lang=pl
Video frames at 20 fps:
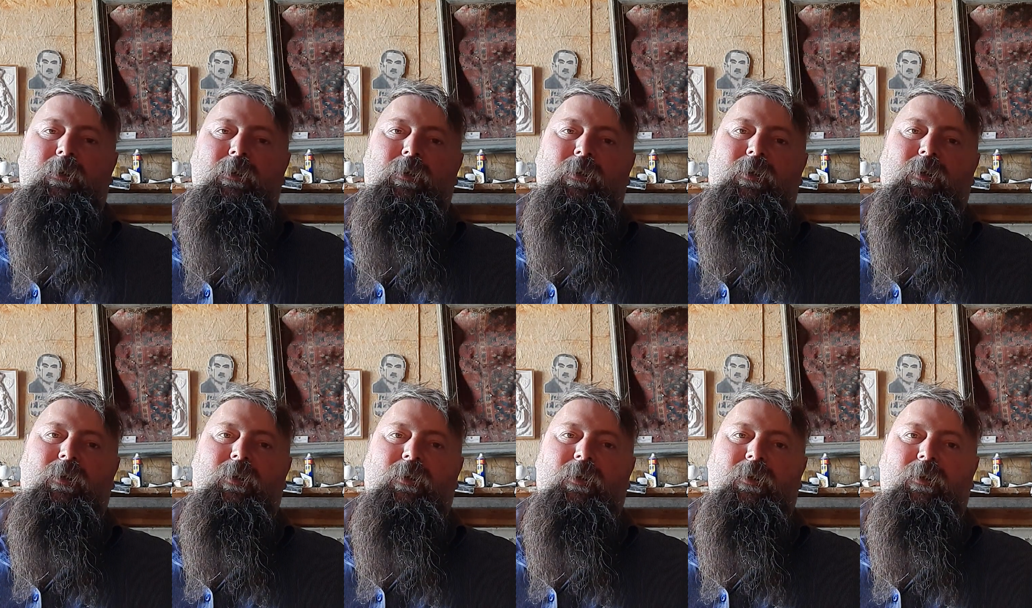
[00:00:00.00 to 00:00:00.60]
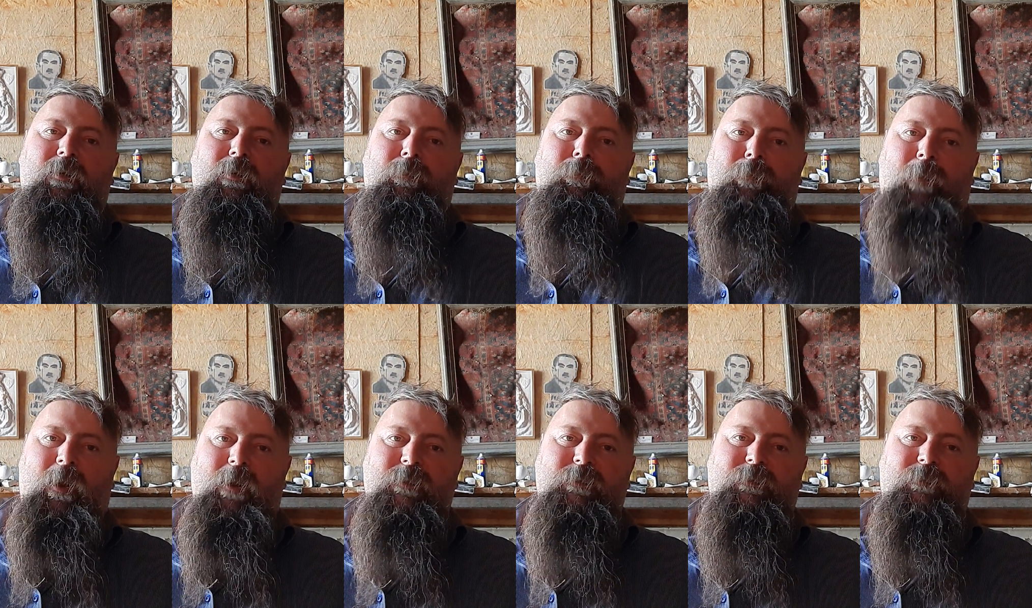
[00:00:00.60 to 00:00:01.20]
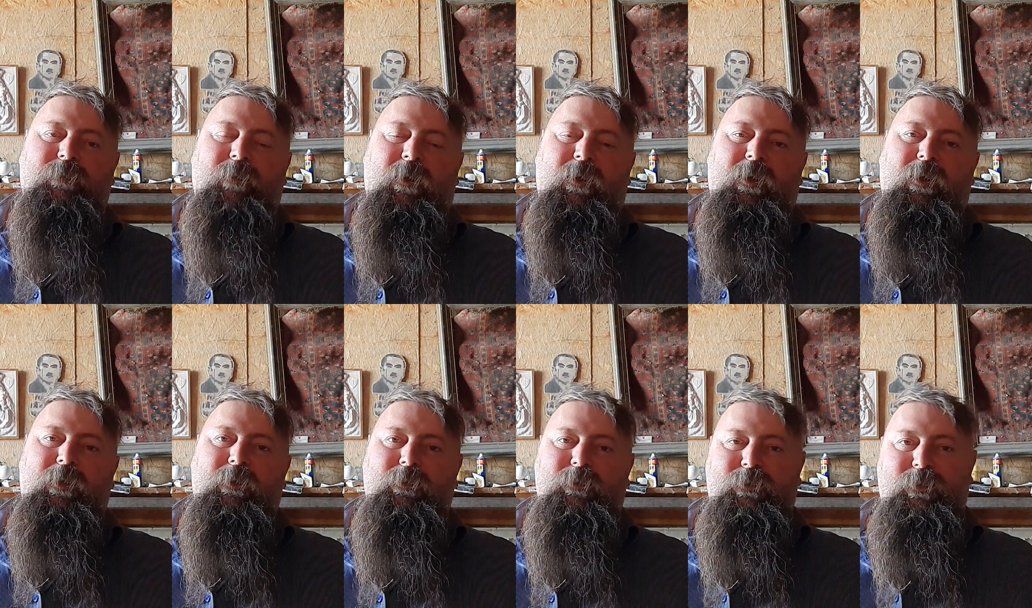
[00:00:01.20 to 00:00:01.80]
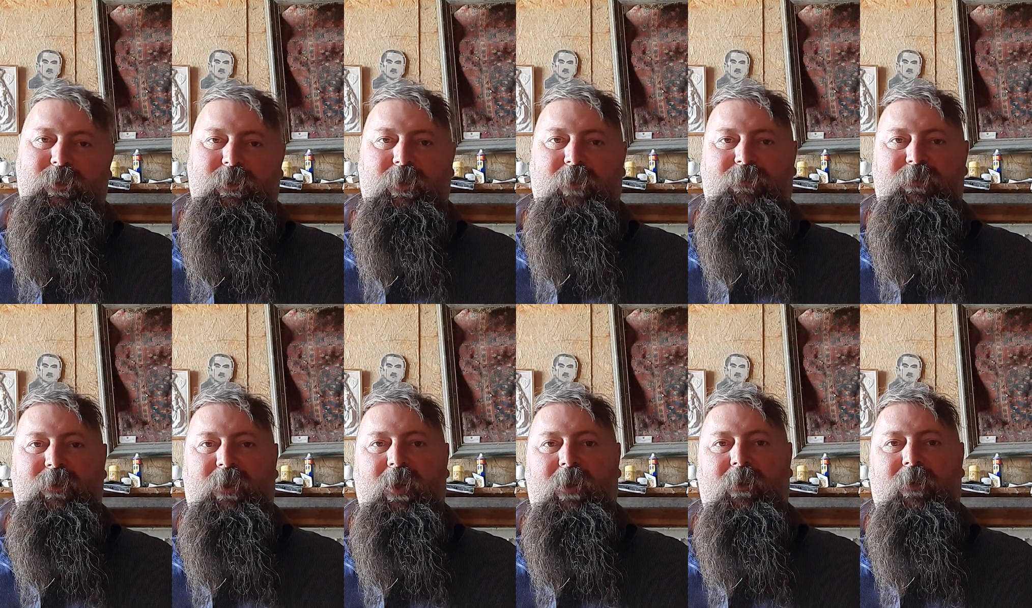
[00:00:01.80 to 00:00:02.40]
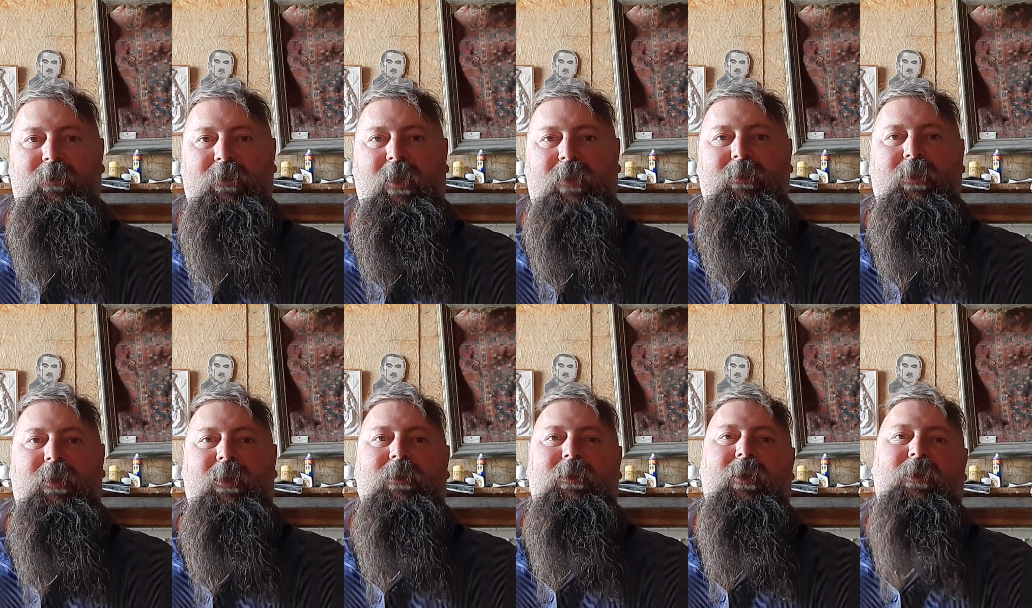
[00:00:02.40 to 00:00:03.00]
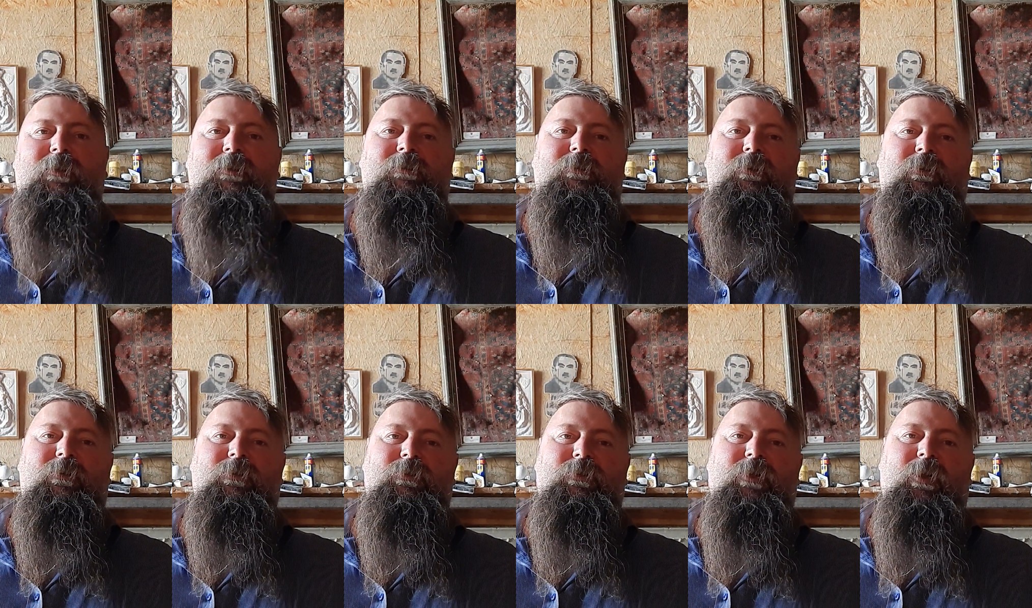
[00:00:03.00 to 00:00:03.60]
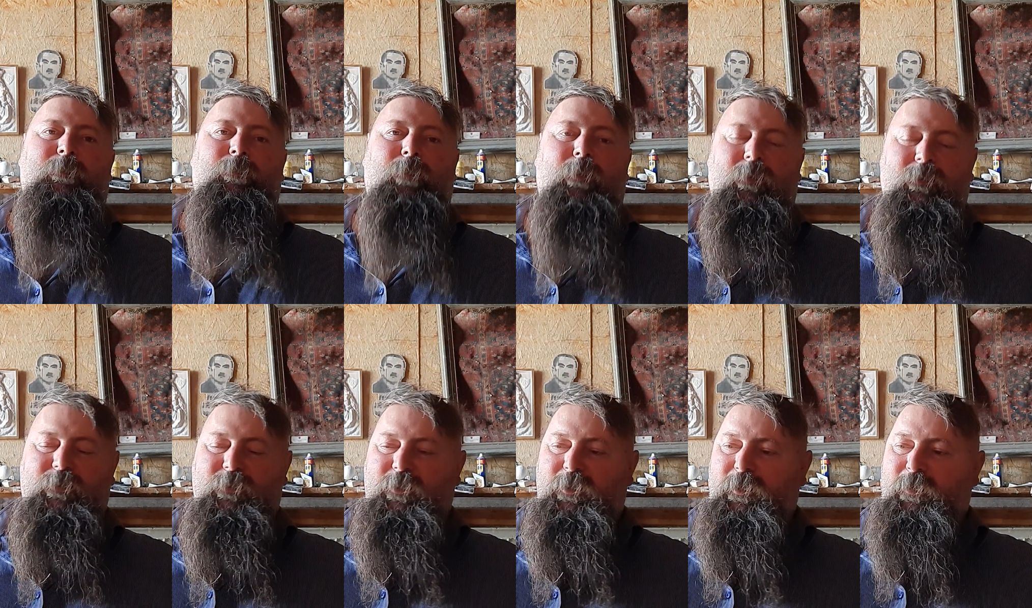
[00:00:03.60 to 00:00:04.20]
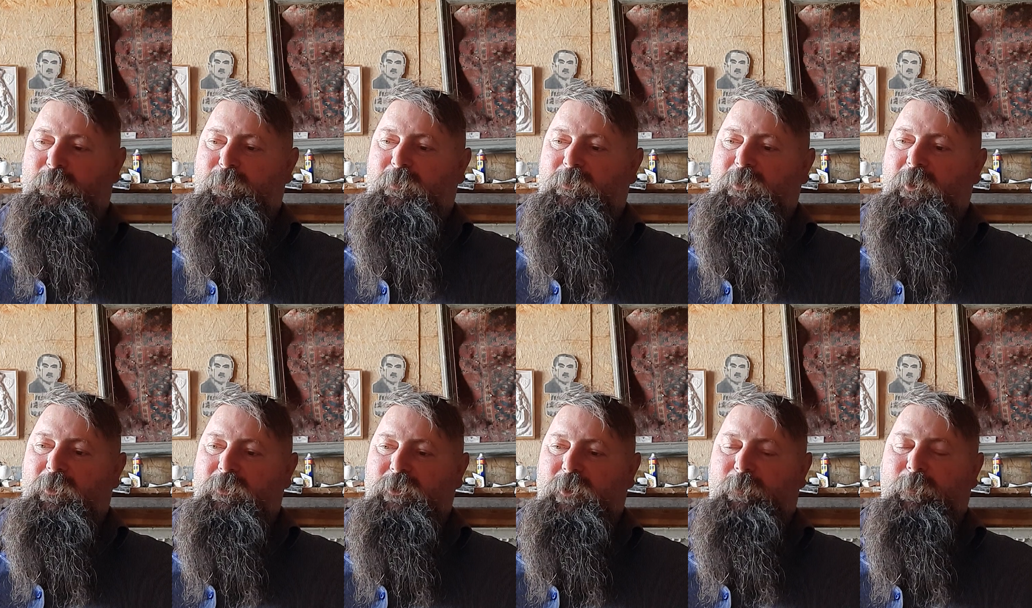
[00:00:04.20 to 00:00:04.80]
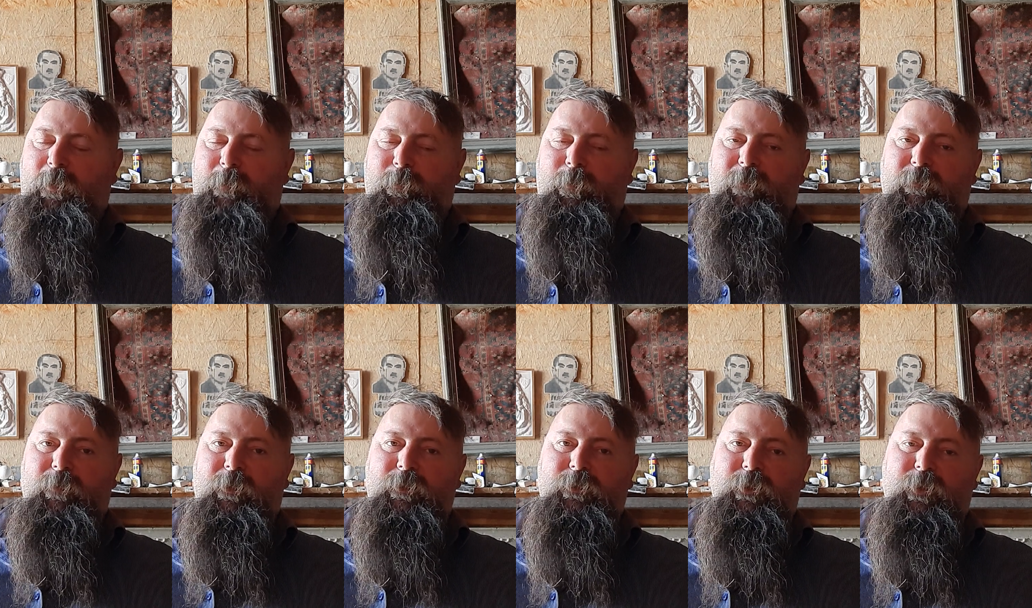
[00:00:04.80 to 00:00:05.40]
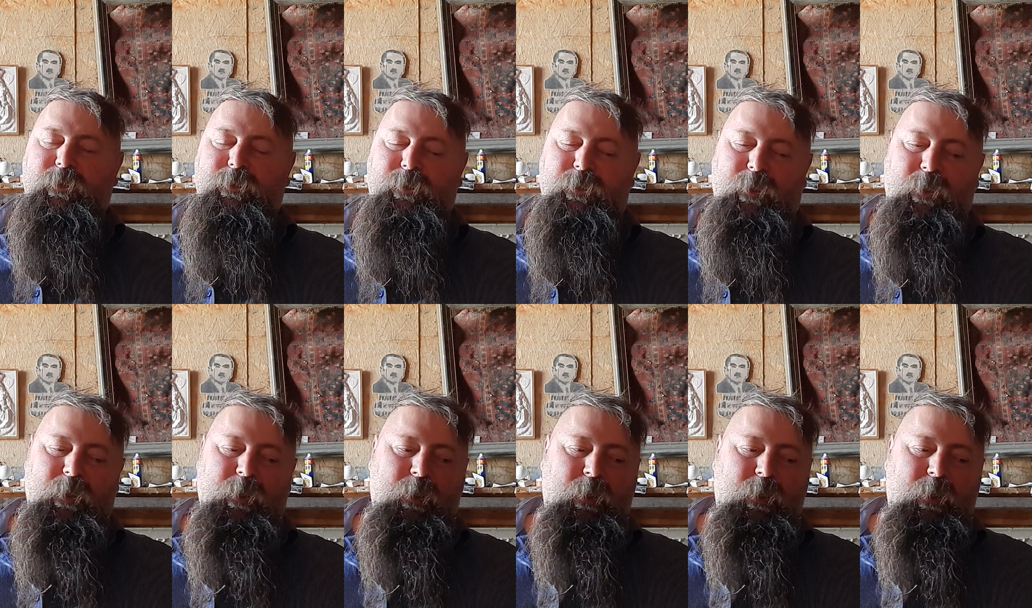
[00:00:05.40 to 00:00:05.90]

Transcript: y, państwa żydowskiego na terenach historycznej Polski. Bo to trzeba powiedzieć,